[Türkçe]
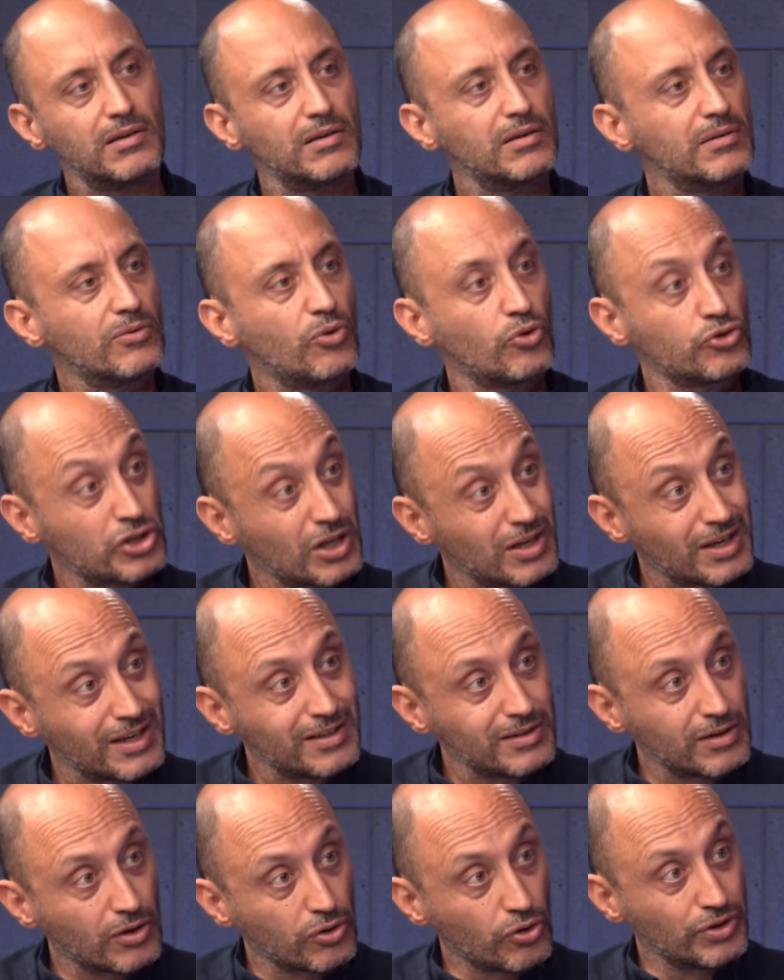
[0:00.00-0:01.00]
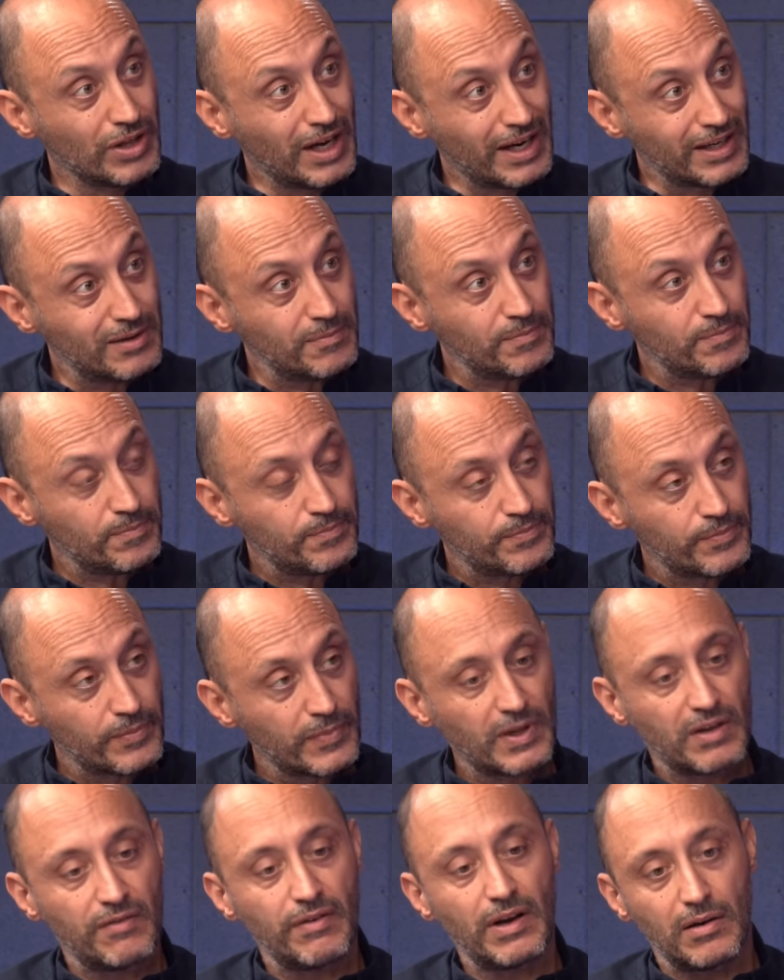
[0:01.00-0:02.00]
Ocak ayında gönderdim
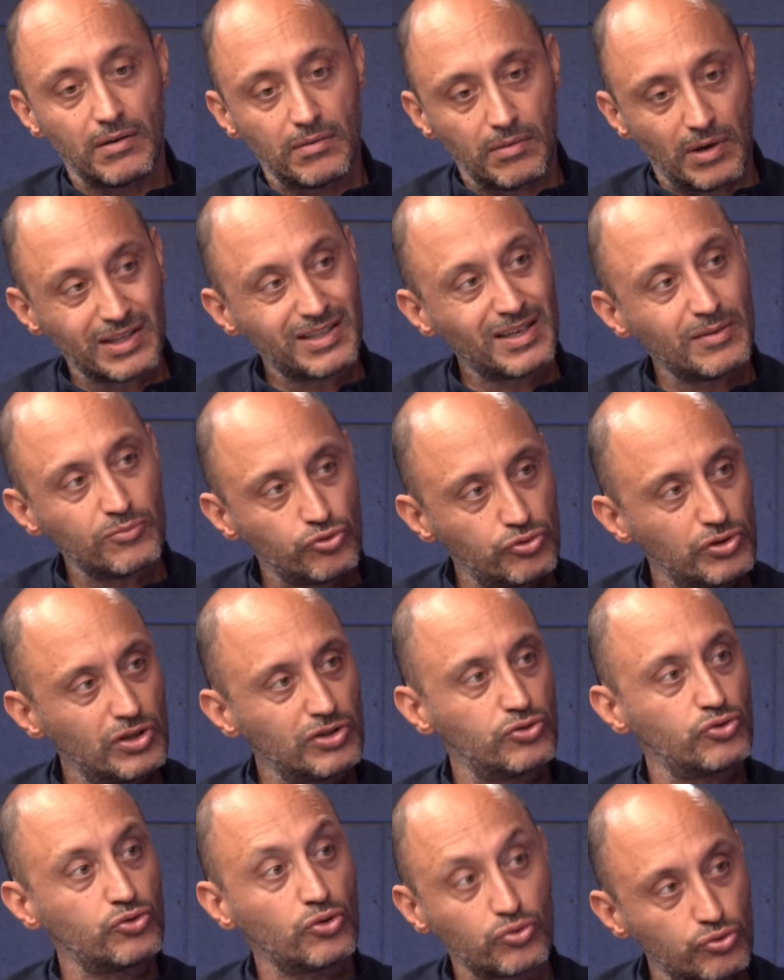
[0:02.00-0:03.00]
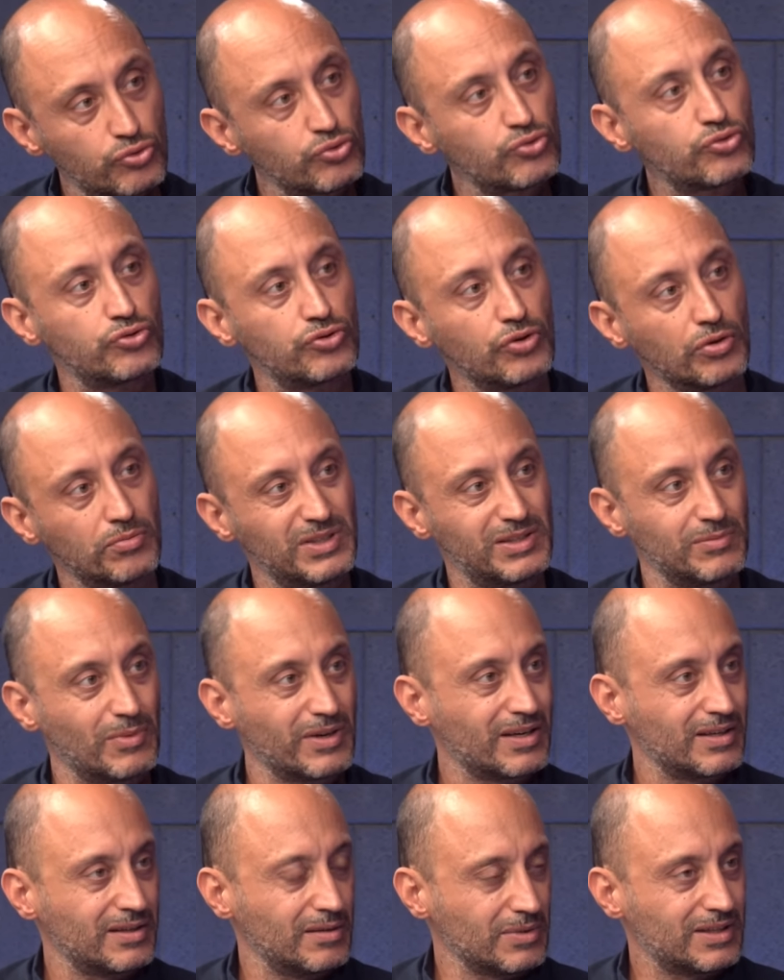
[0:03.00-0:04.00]
ve hakem süreci çok uzun sürüyor bizim
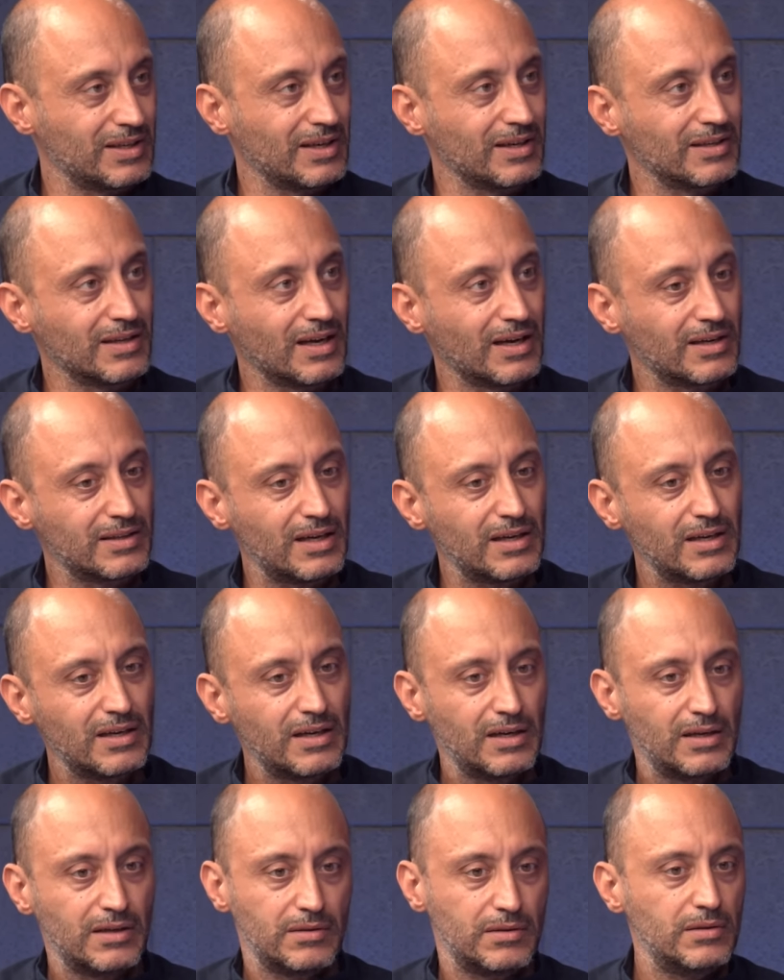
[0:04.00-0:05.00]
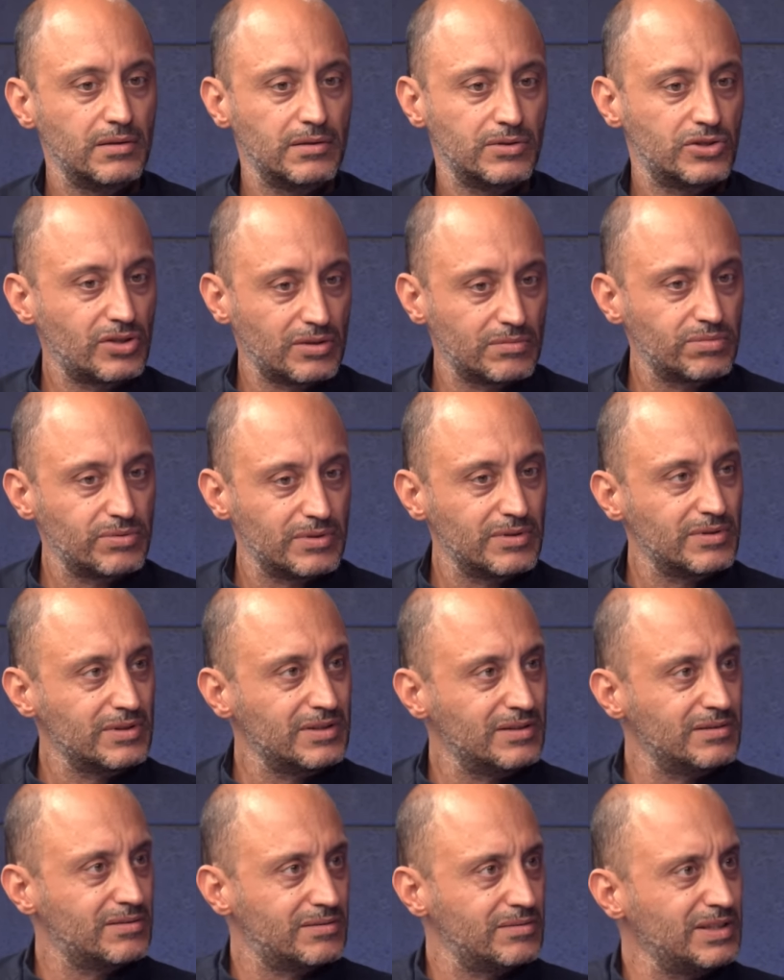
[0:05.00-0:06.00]
akademik yayınlarda. İşte
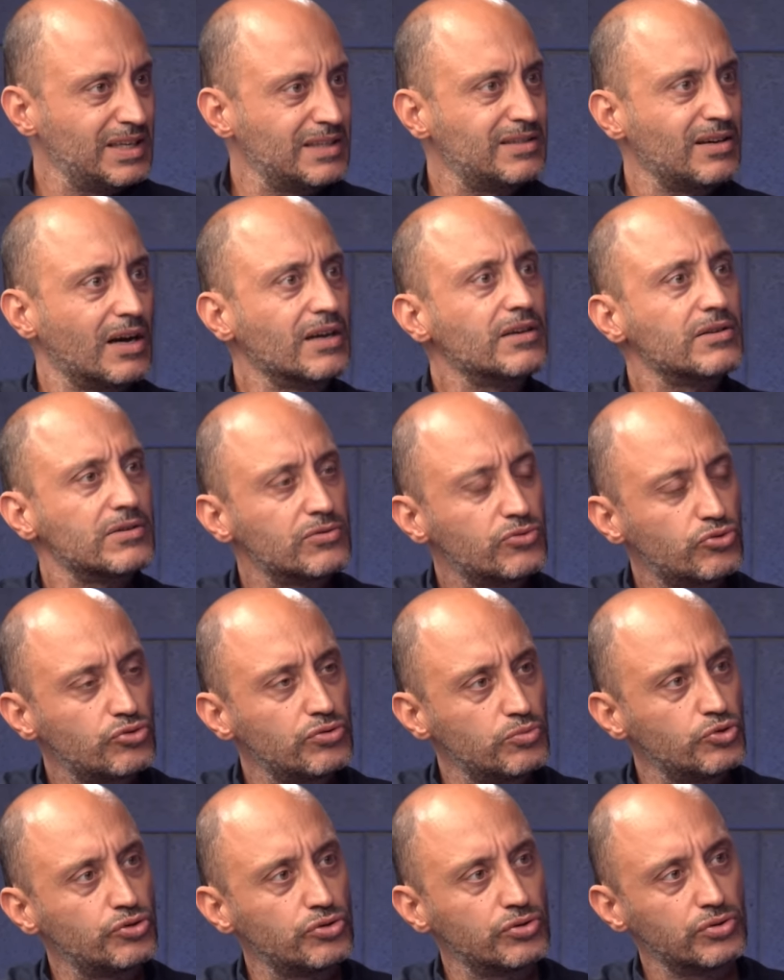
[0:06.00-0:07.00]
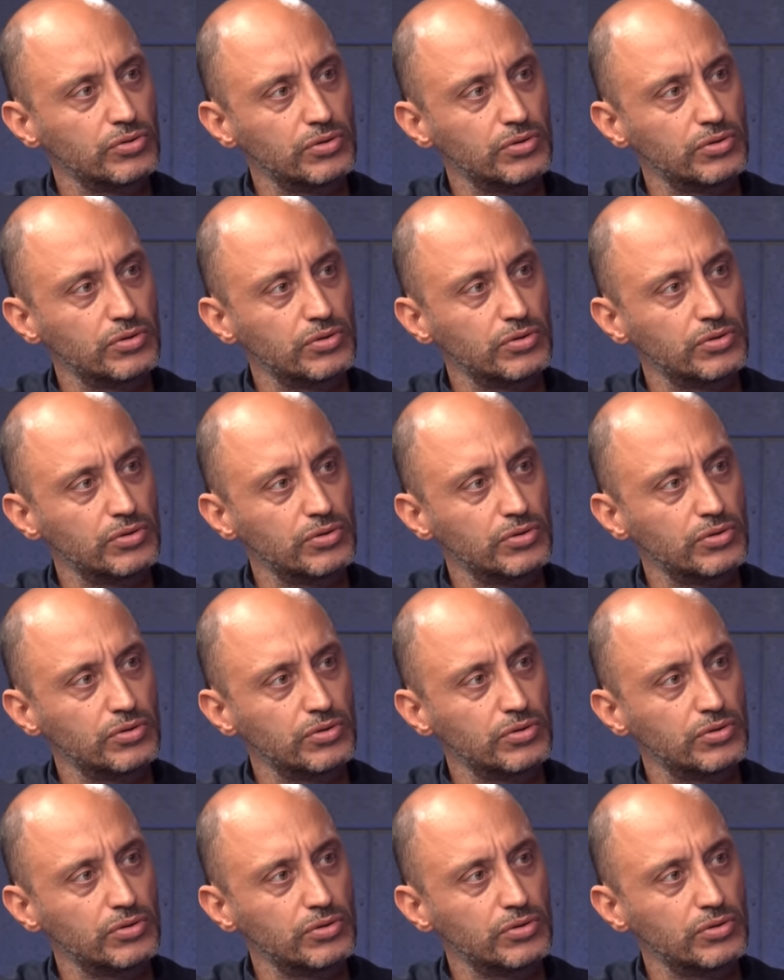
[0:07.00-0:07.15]
7 ay sürmüş.